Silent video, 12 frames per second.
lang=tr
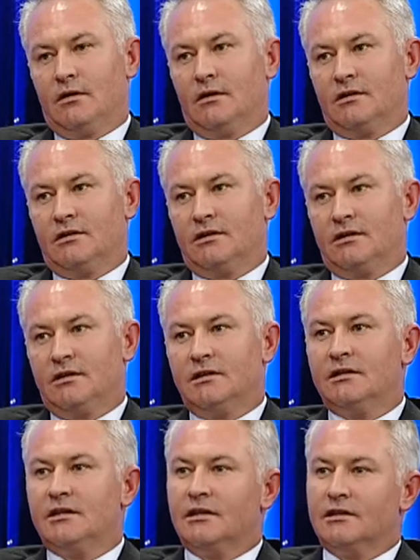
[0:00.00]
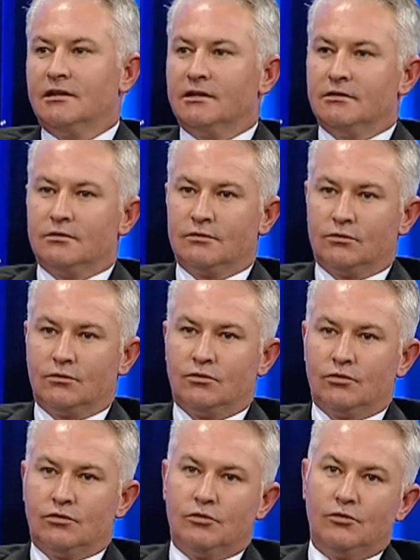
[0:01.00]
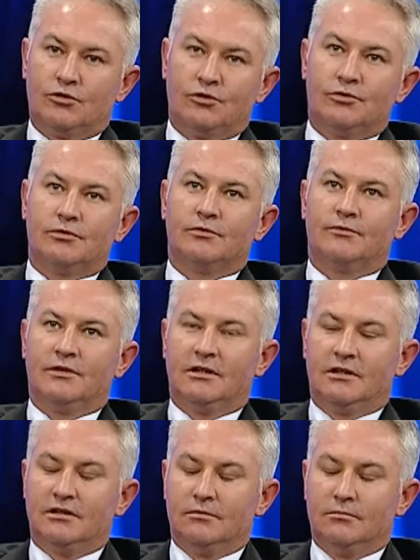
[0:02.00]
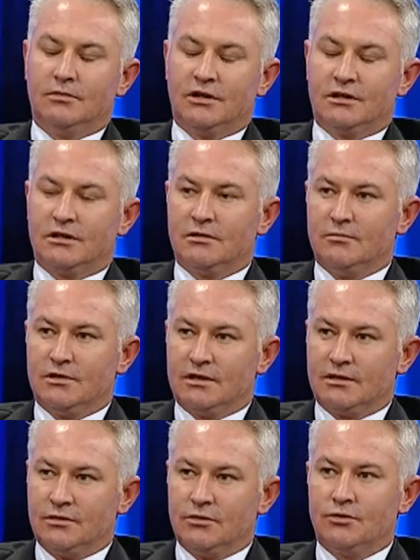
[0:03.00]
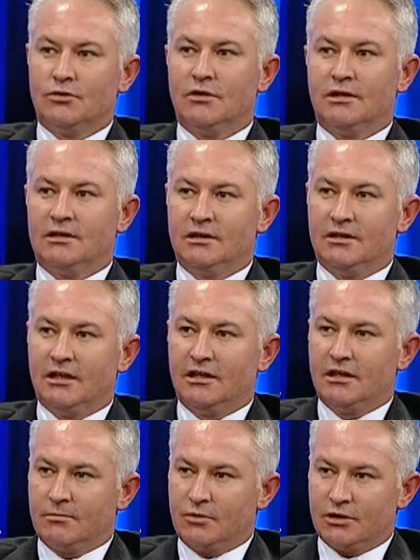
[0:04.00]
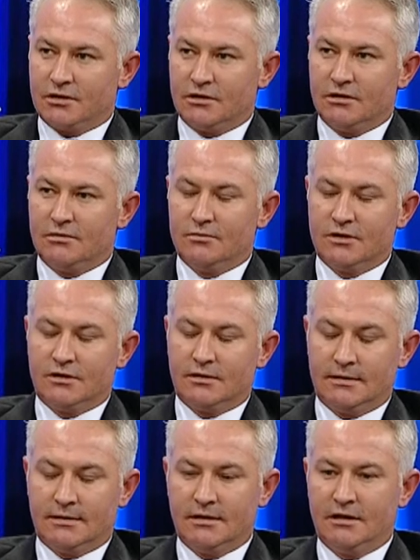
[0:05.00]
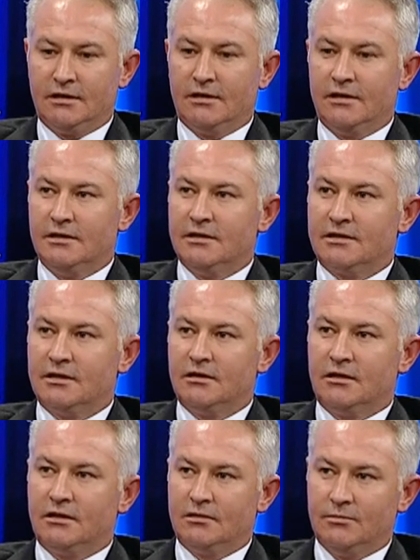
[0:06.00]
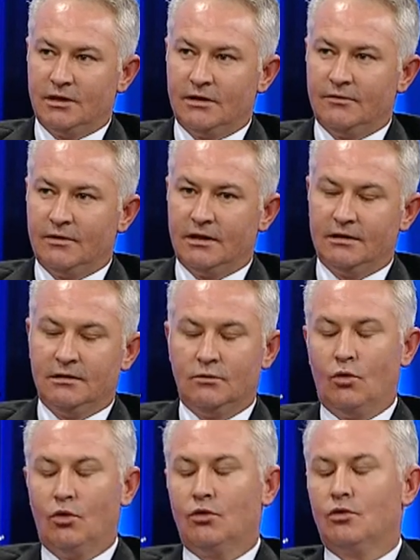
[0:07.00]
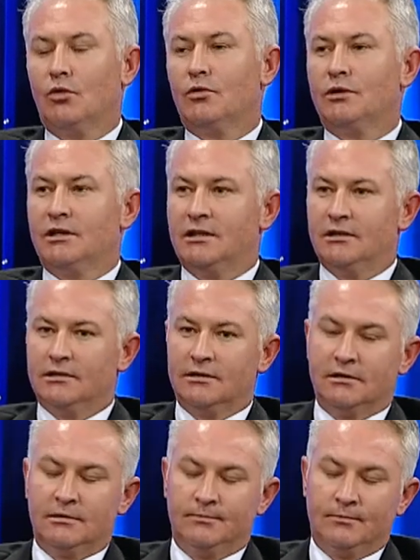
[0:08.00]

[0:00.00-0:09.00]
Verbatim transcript: Adiye Dil Derneği'nin kuruluş fikrinin başlaması şu anki dernek başkanımız Sayın Ali İhsan Tarı Beyefendi'nin 10-12 yıldır